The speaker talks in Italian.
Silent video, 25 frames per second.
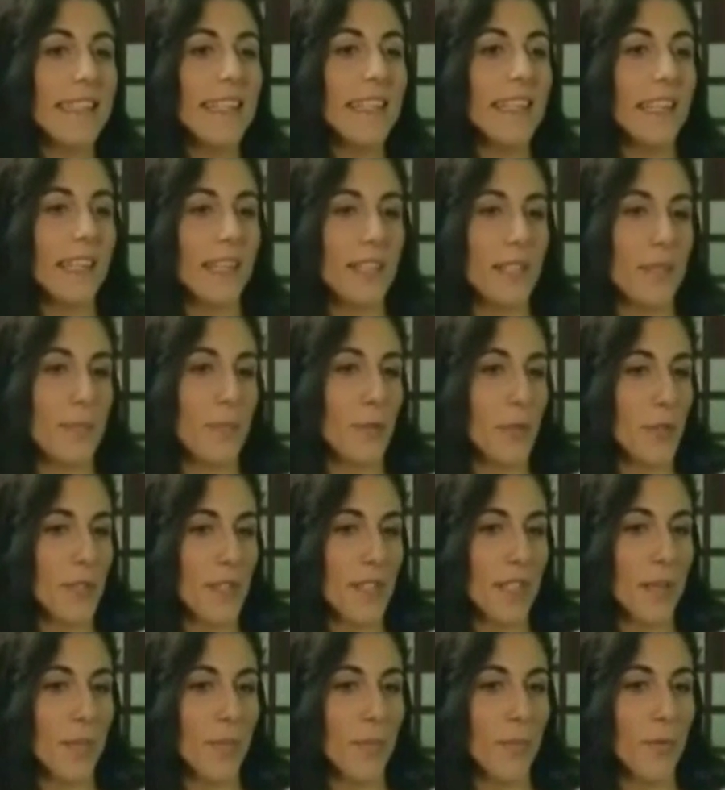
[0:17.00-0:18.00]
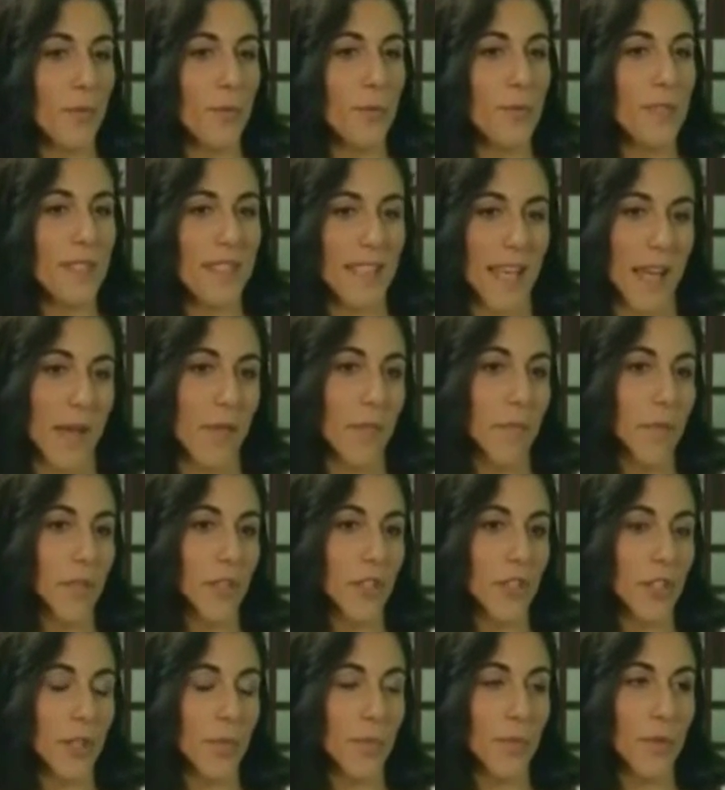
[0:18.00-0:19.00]
la risposta più
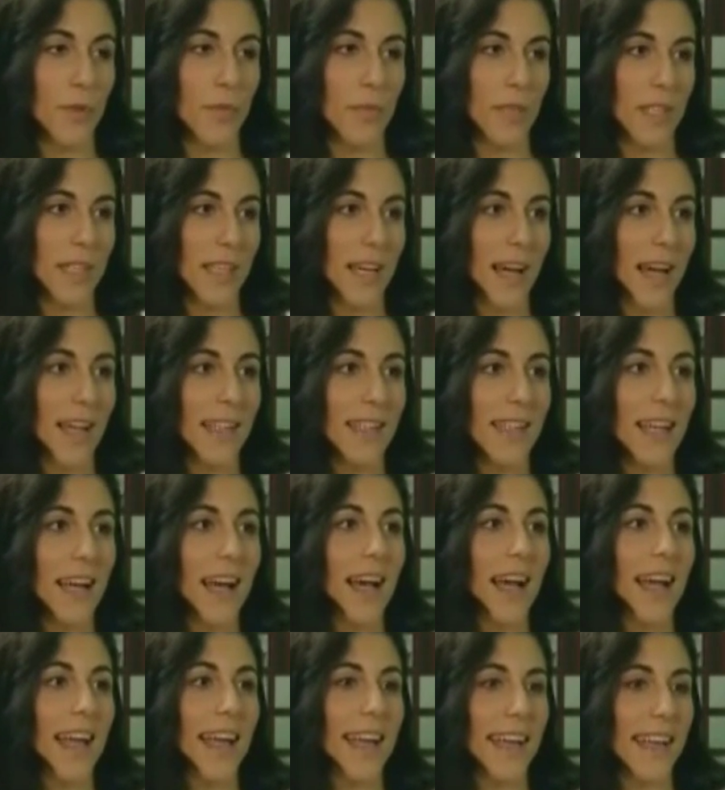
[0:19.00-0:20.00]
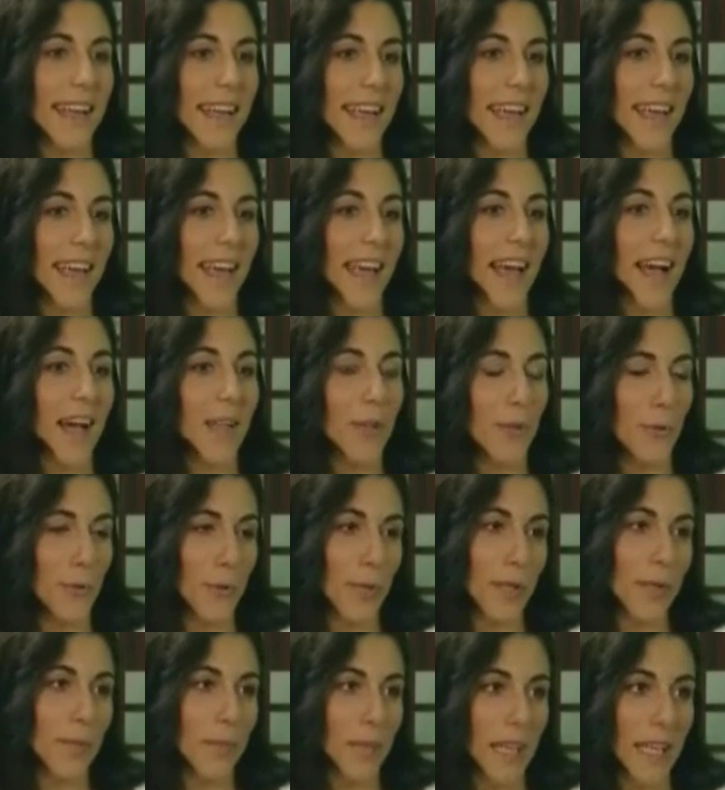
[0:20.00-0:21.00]
semplice e più immediata è che
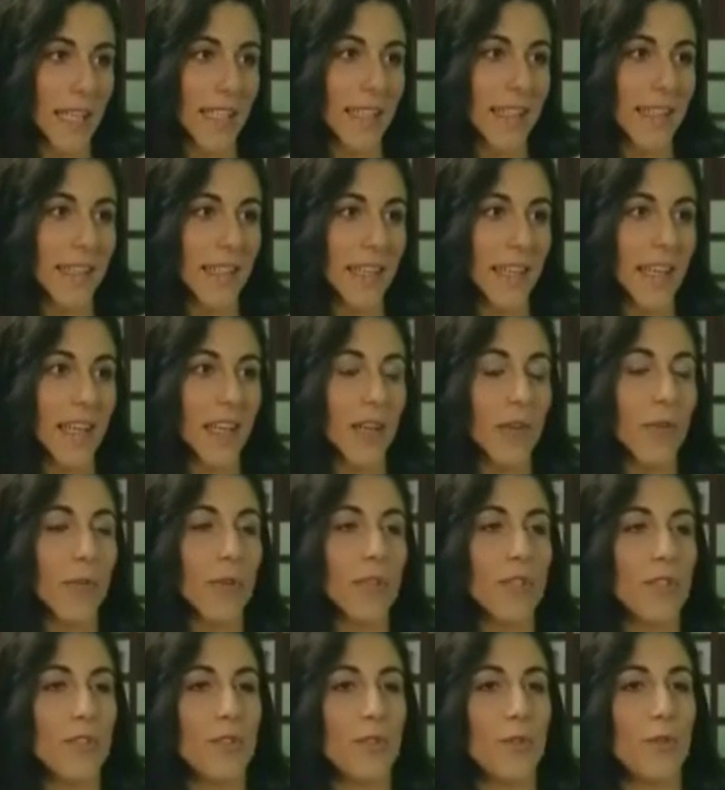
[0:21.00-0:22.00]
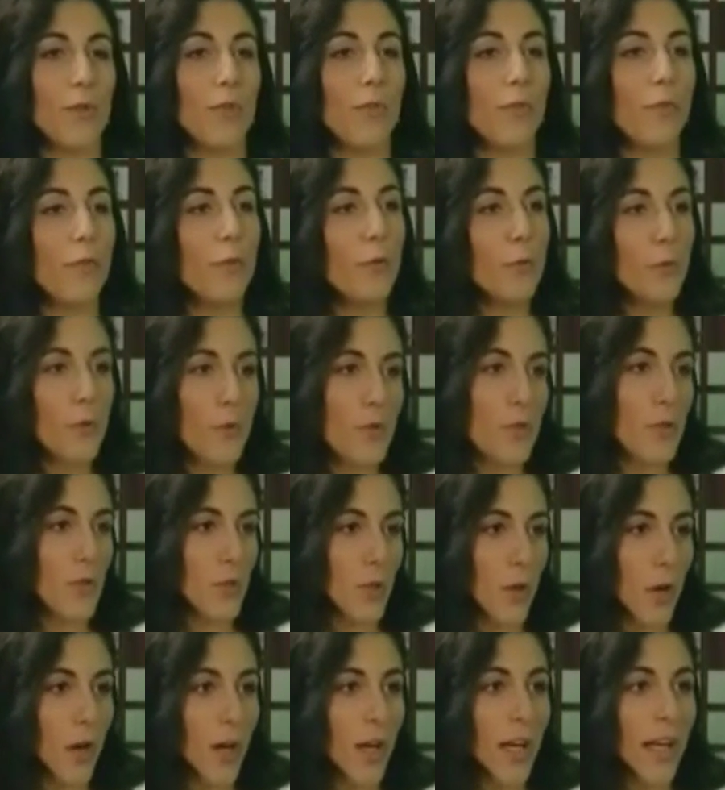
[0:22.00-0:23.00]
attualmente questo
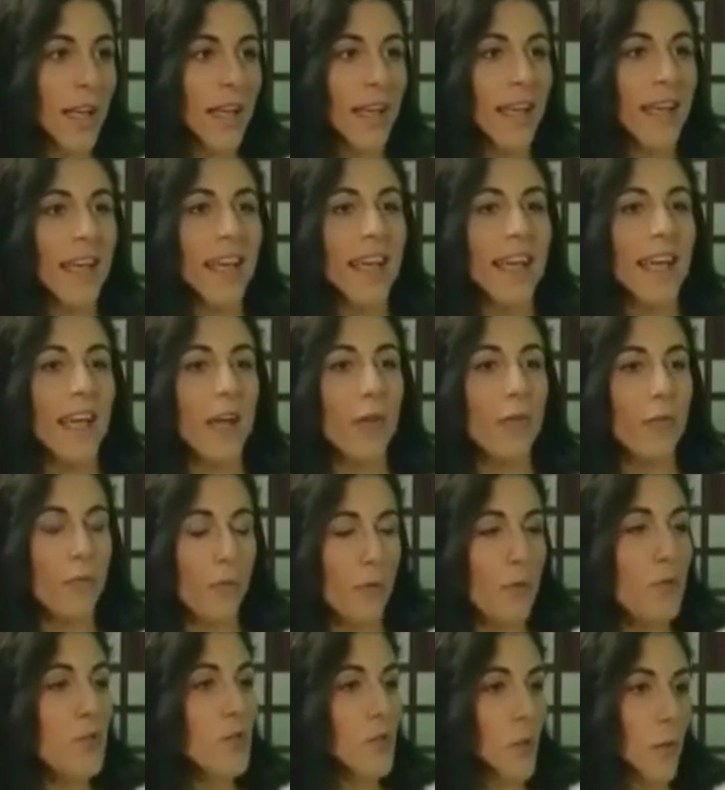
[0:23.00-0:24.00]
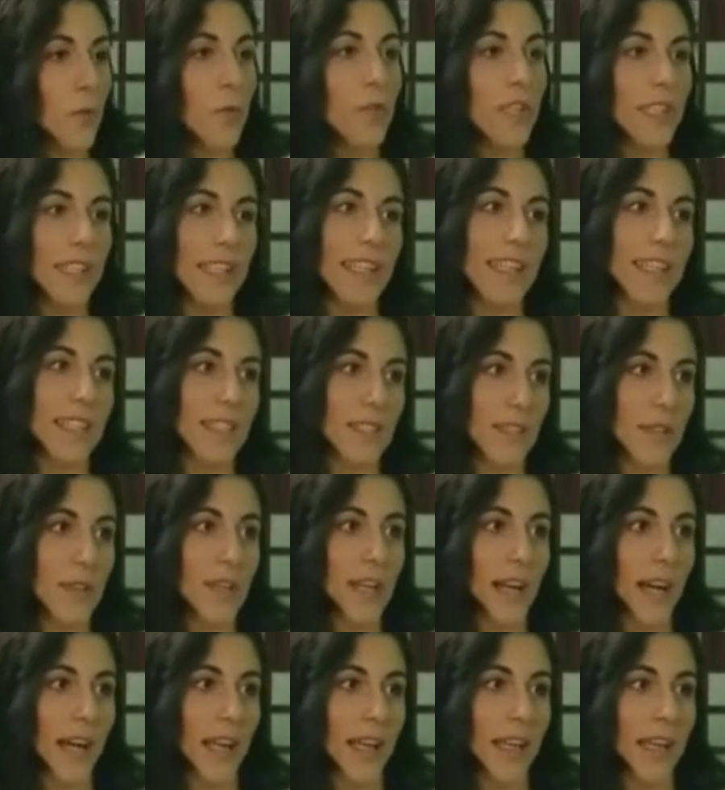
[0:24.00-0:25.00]
flusso è un flusso
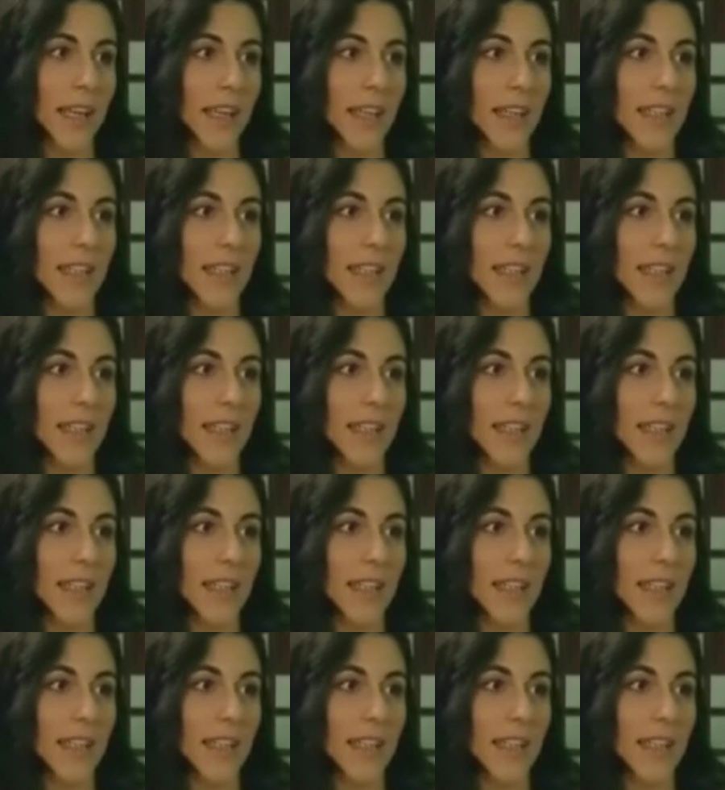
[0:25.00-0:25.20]
unidirezionale,